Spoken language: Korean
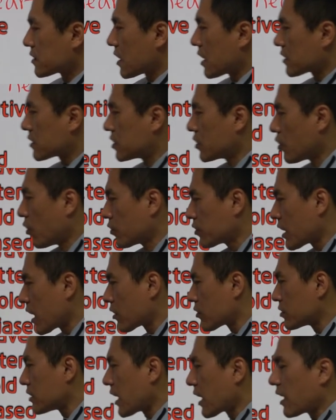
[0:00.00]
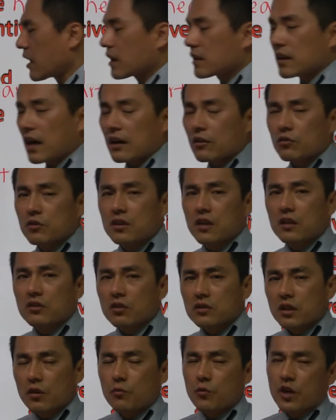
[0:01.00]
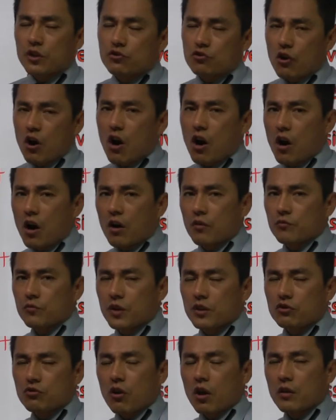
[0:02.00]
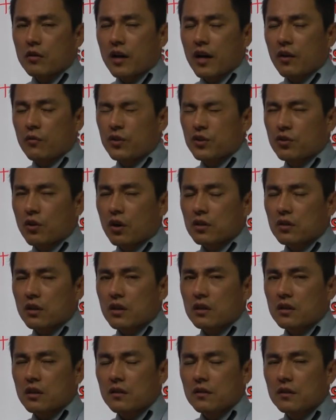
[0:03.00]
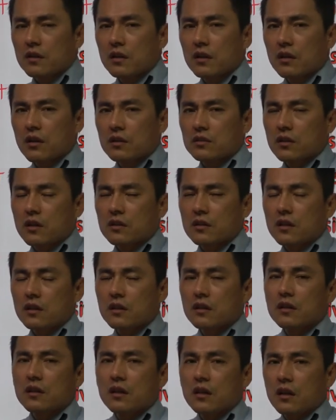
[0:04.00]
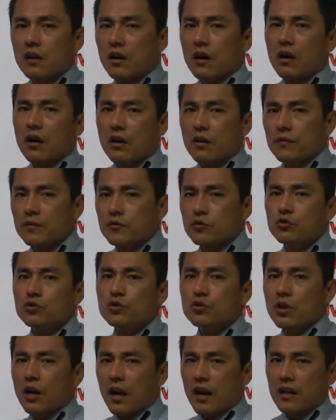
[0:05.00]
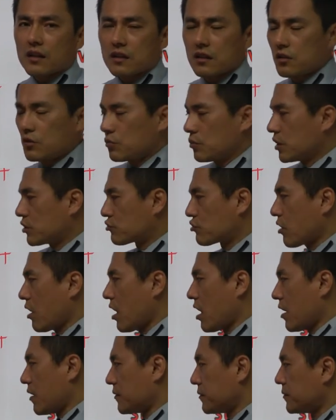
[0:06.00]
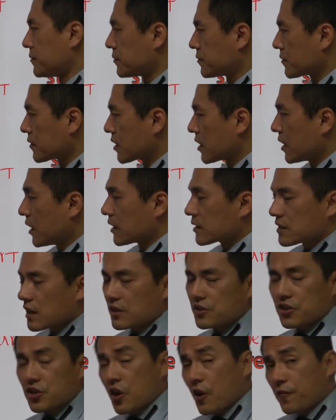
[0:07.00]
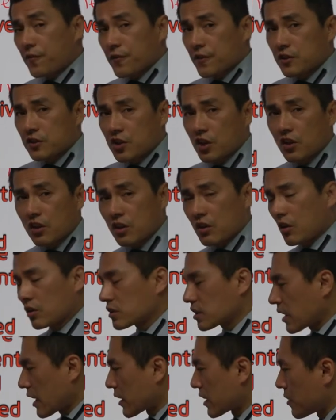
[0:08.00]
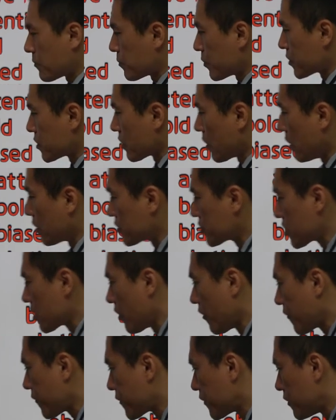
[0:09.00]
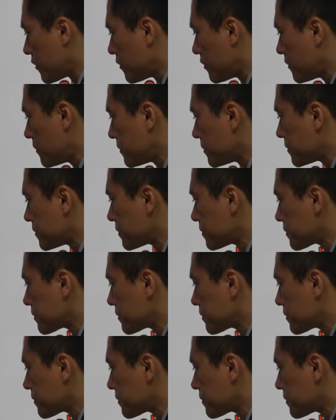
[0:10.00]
자, 드론 갖고 나갈, 갖고 있는 애 어때? withdrawn, withdrawn이 뭐야? withdrawn 어떤 애들? 어떤 애들? 어, 우울한 애들, withdrawn. 자, cheerful, cheerleader는 어때? 다 기쁘죠? cheerful.